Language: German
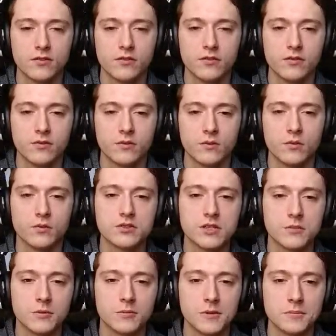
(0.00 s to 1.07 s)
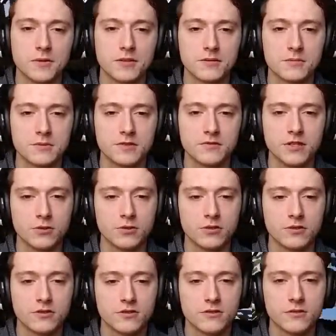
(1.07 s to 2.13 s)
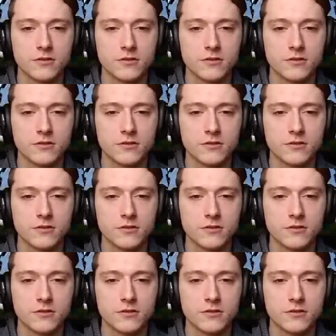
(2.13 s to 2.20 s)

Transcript: So, ein großer Baum gibt ja ziemlich viel Holz.